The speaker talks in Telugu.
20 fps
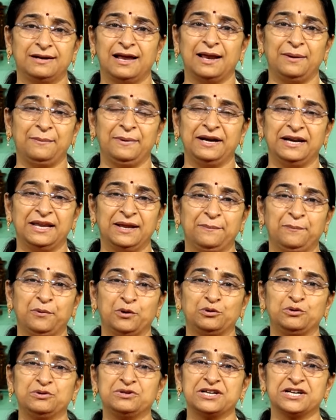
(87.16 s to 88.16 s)
నానబెట్టి
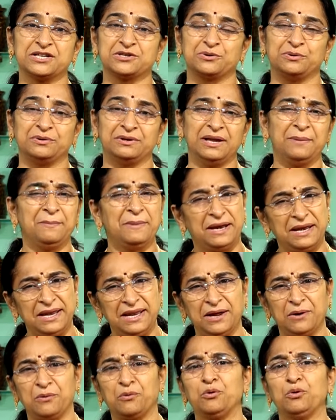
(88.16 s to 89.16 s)
పొద్దున్న చేసుకుంటే మరీ
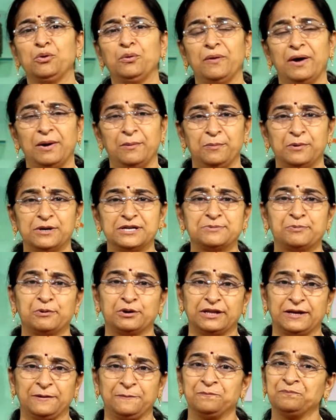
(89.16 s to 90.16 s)
ఎక్కువ
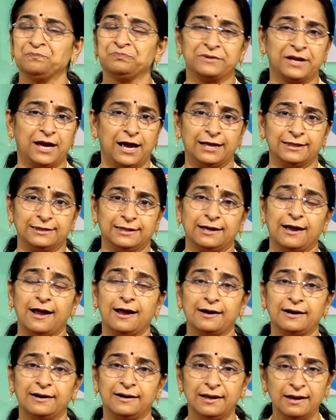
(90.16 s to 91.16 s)
పులిసిపోతాయి అంత
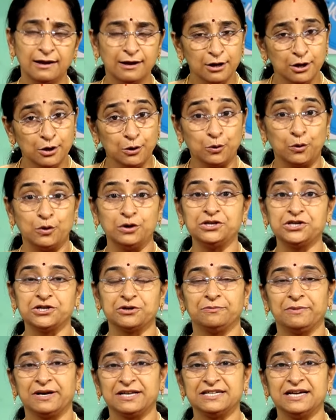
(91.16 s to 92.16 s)
కాకుండా
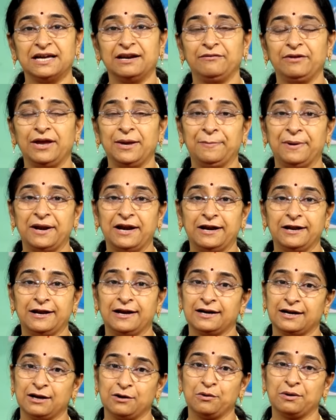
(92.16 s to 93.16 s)
కొంచెం మధ్యాహ్నం ఏ పన్నెండు
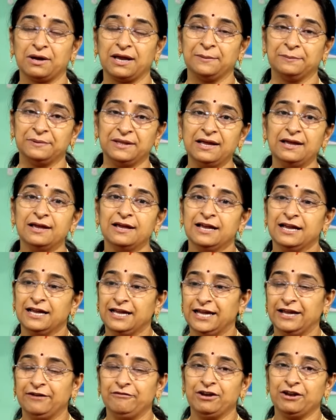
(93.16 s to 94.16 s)
గంటలకో కలిపితే
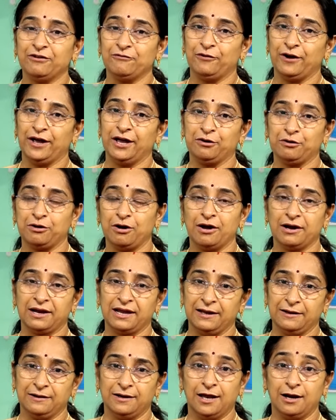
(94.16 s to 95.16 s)
ఈవినింగ్ ఫైవ్ ఓ
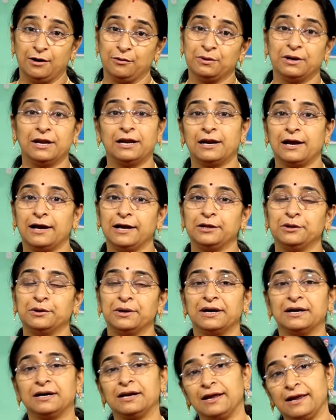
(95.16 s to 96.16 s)
క్లాక్కి నాలుగున్నర ఐదు
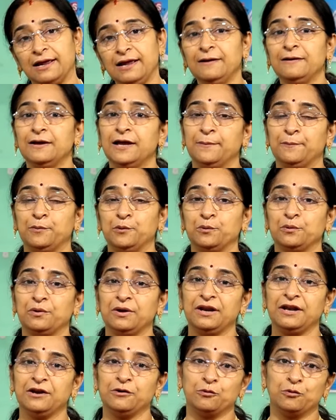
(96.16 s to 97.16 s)
గంటలకి ఈ
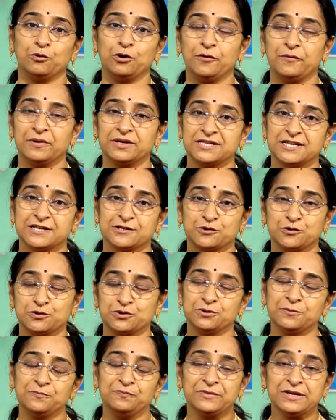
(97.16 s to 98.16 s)
పుణుకుల్ని నూనెలో
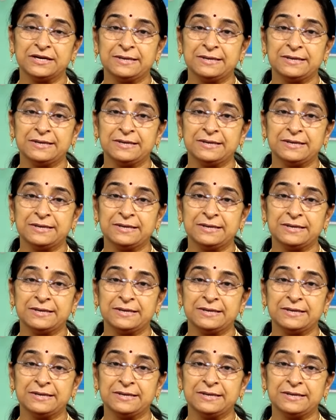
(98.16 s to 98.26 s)
వేసేసుకోవచ్చు